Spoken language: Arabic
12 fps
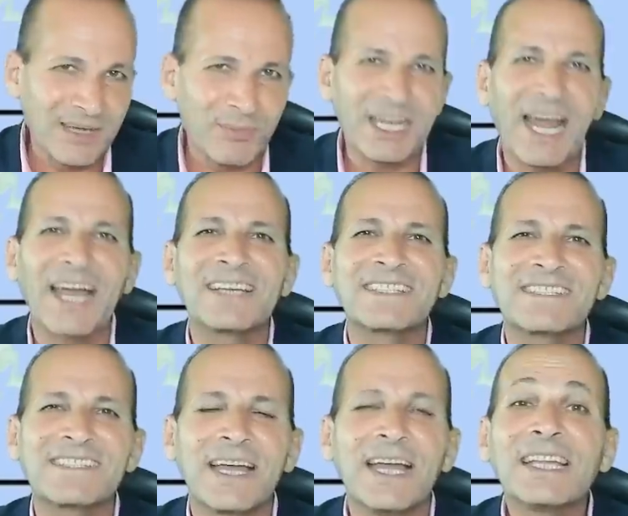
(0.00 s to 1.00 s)

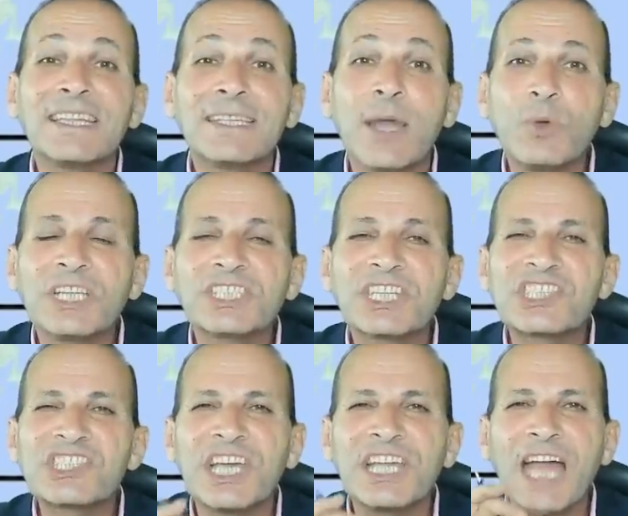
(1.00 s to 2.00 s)
بالعكس دولة
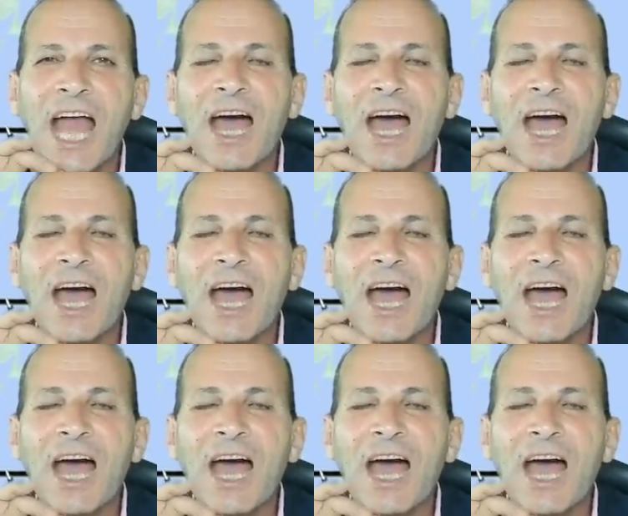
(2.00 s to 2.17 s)
الصين